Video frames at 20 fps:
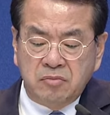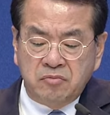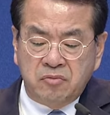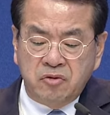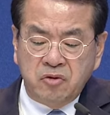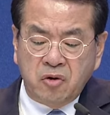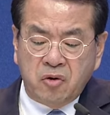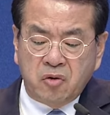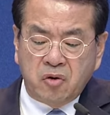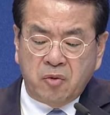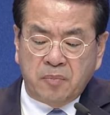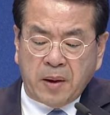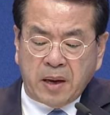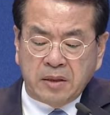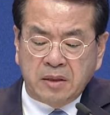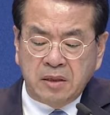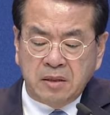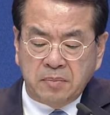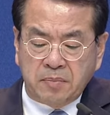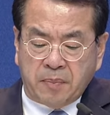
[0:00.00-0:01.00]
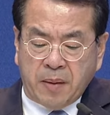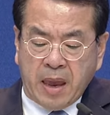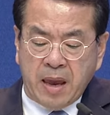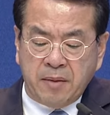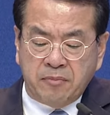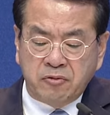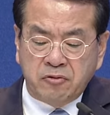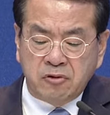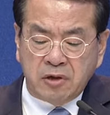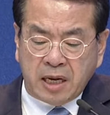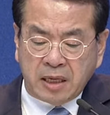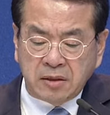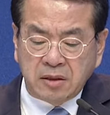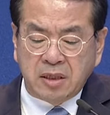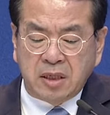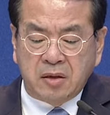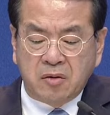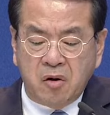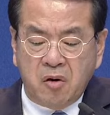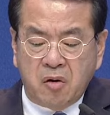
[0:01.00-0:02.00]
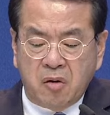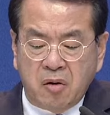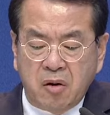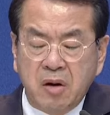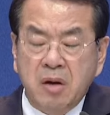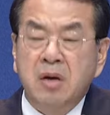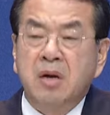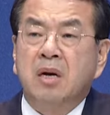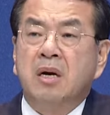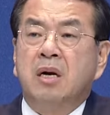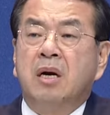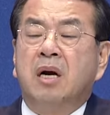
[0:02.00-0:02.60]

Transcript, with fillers: 무료로 배부를 해드리고